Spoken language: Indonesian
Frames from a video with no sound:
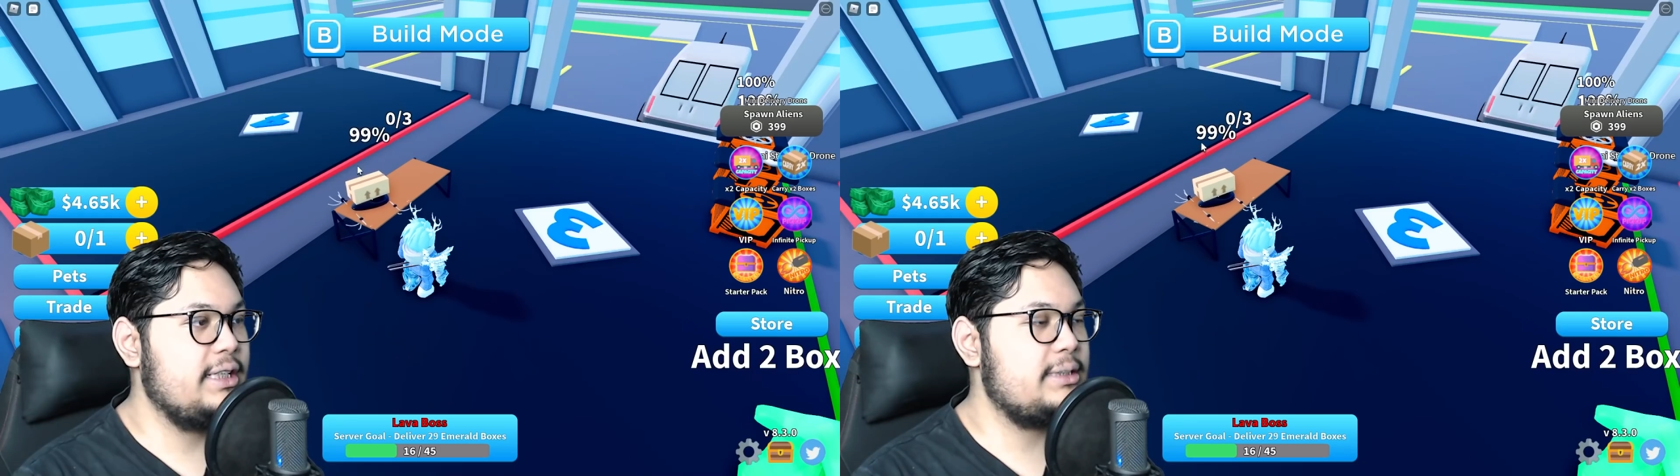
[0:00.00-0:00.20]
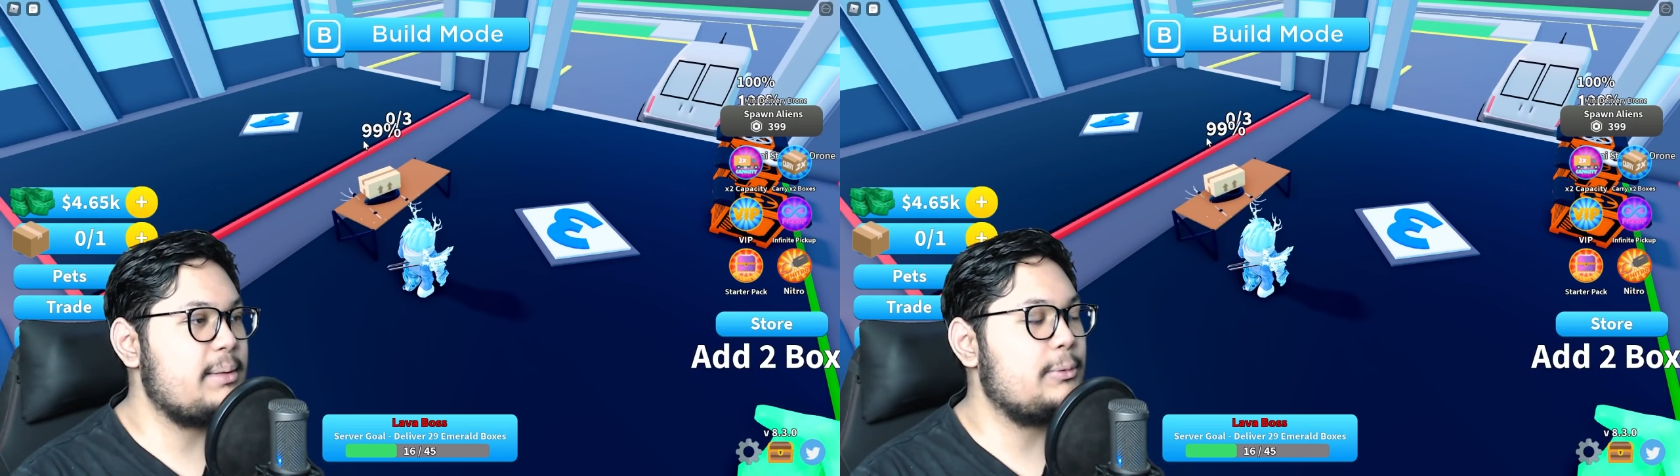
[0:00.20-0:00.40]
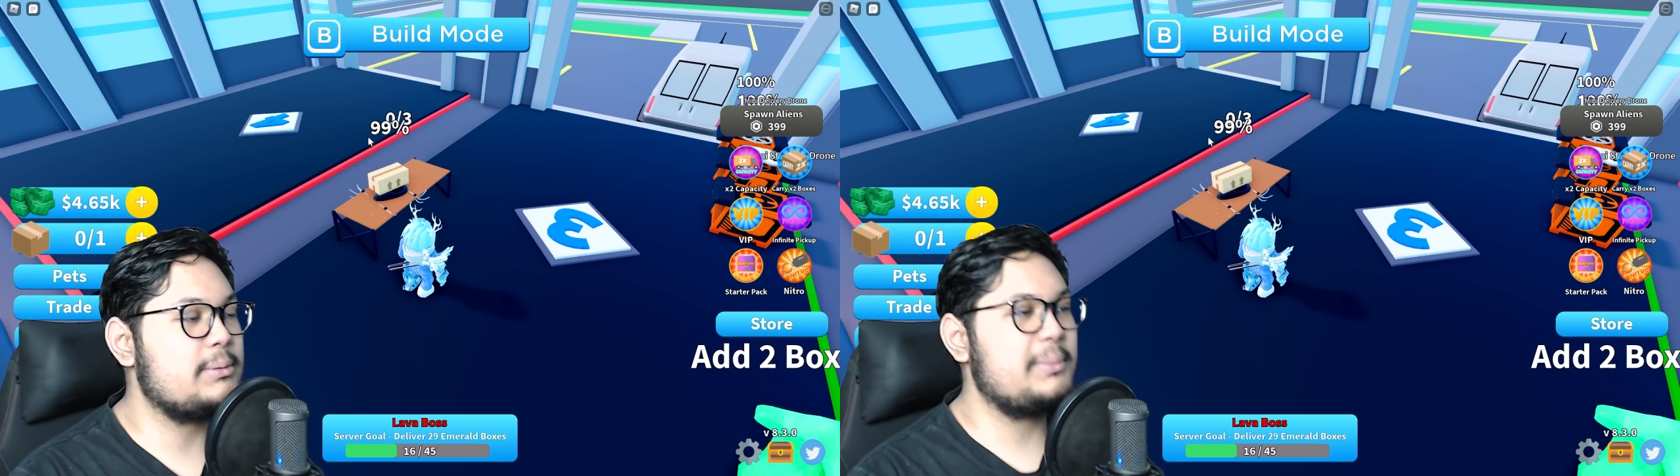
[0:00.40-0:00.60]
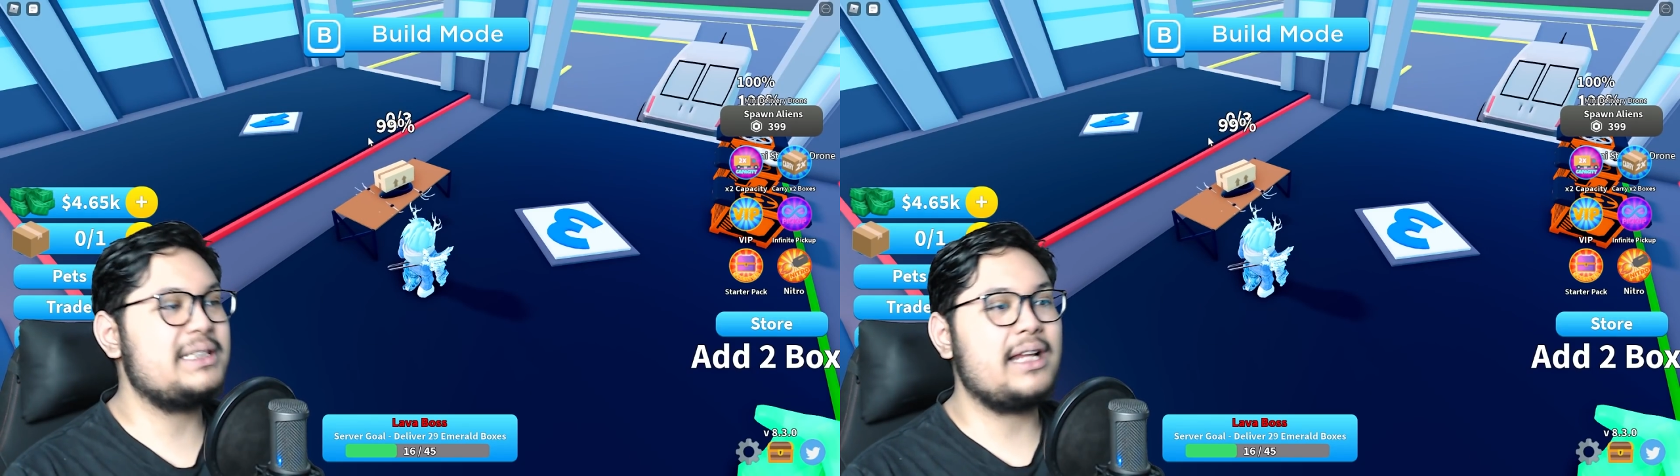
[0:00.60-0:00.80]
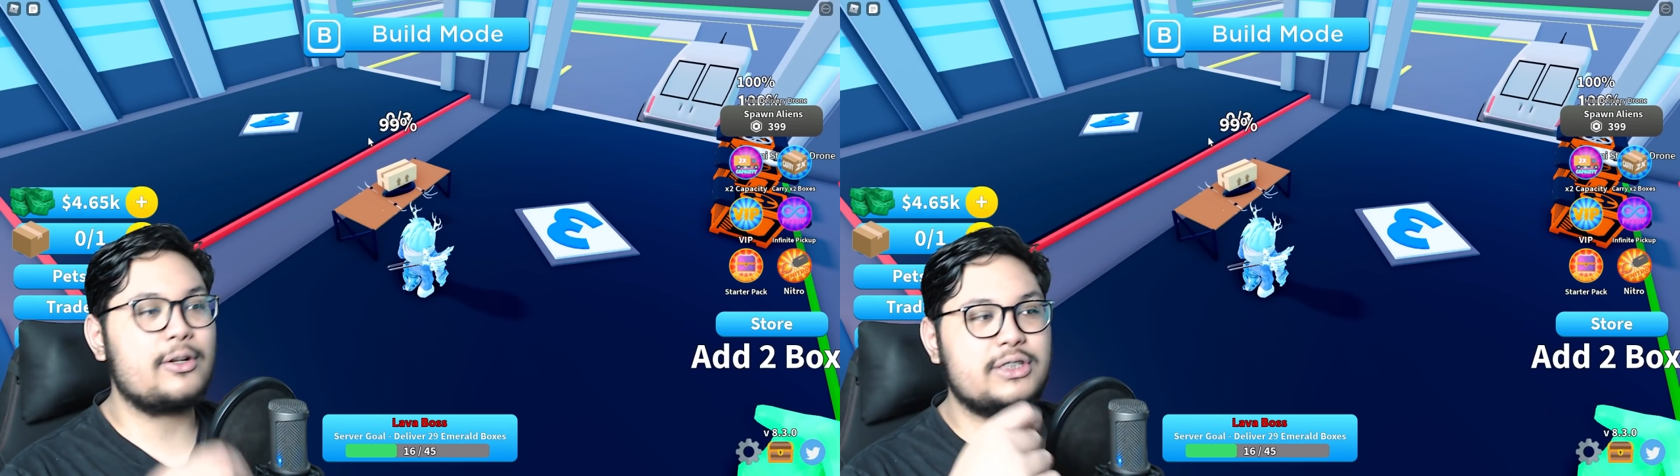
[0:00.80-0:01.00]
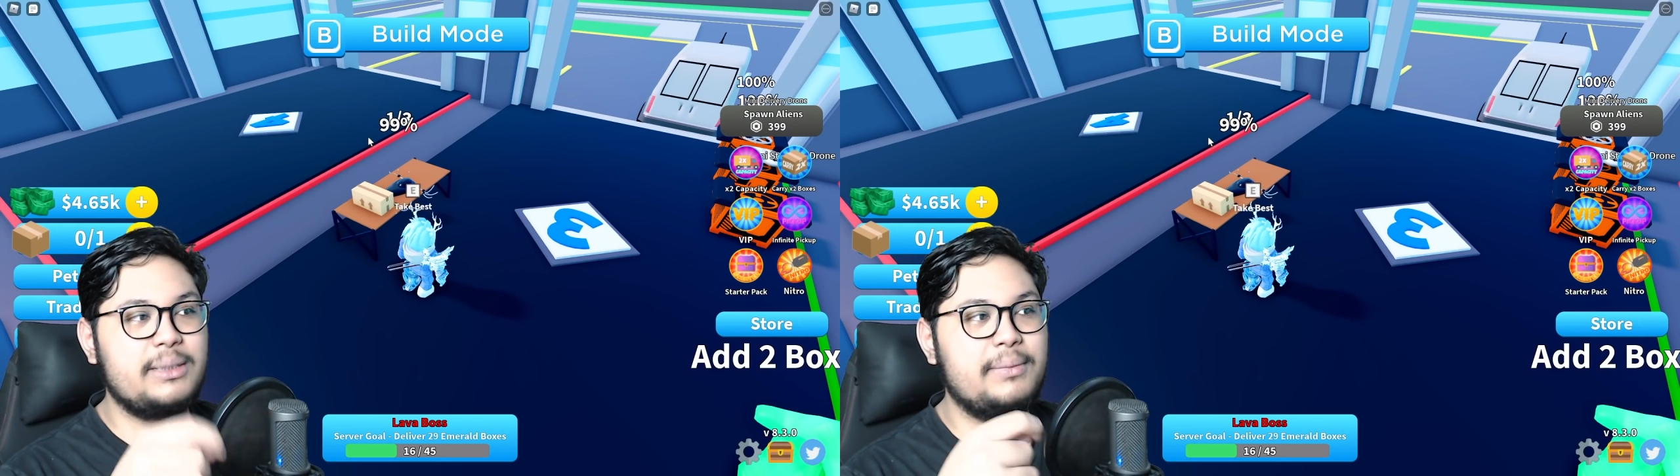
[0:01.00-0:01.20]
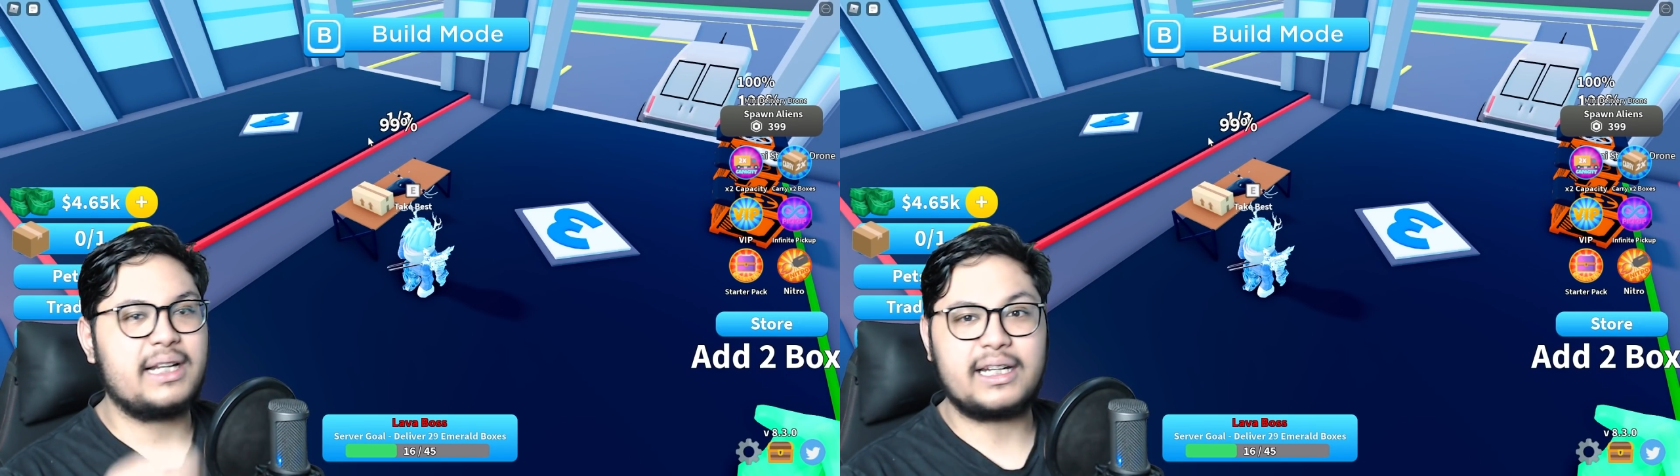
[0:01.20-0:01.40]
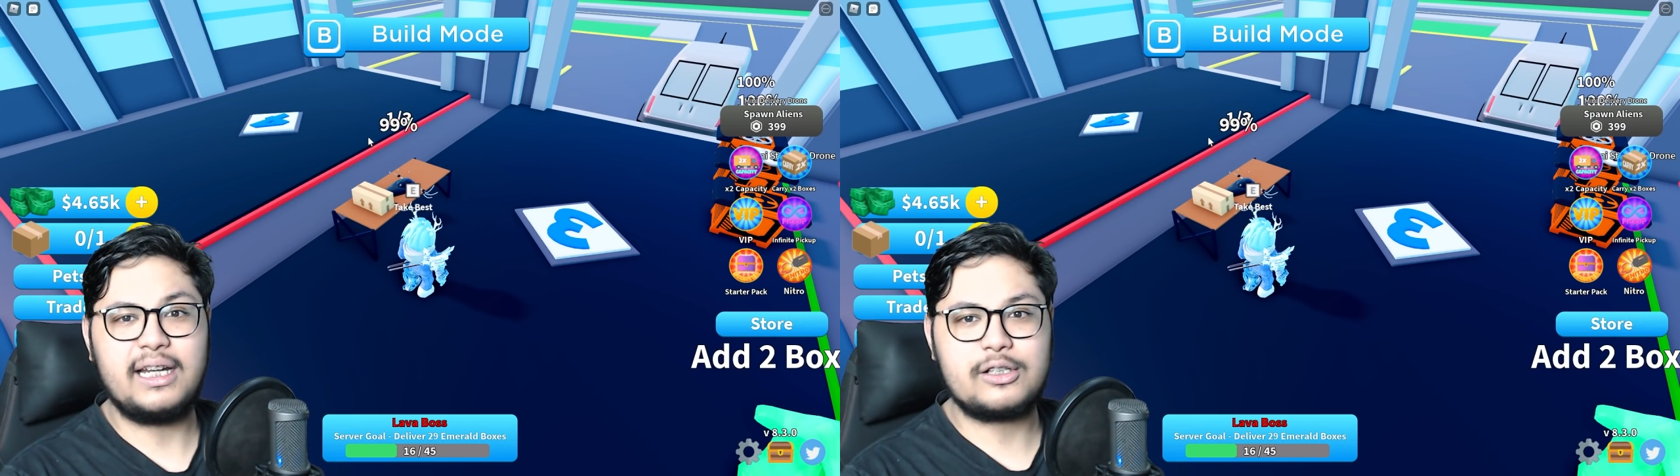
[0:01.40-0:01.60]
sembilan puluh sembilan harus
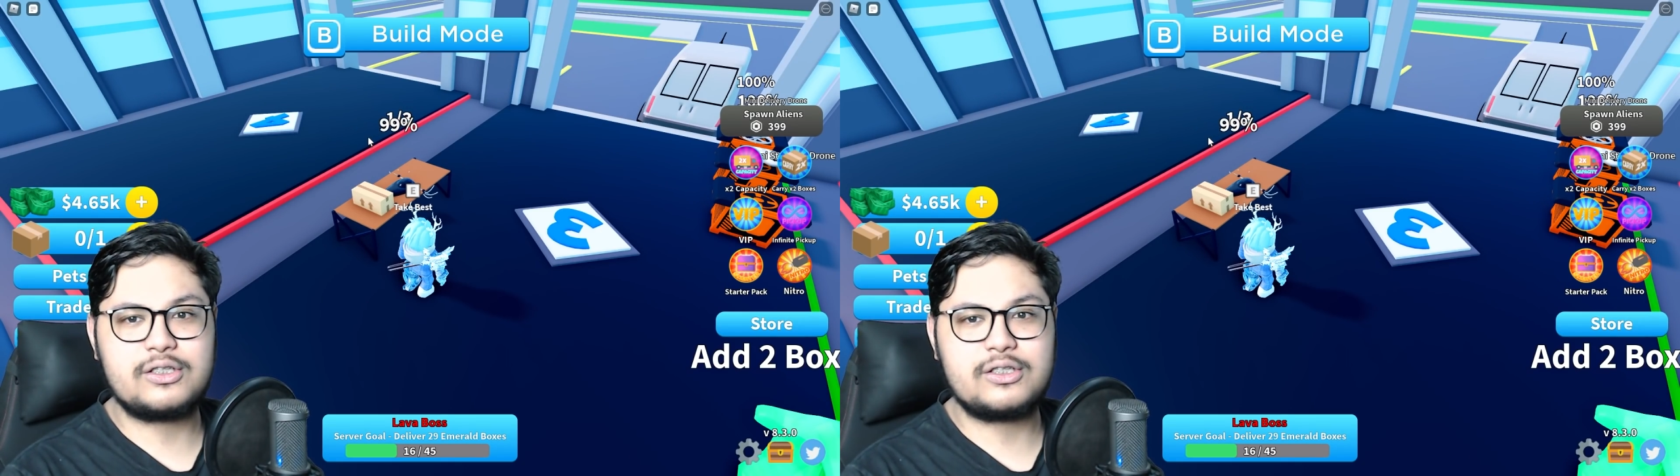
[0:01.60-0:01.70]
dibenerin harus,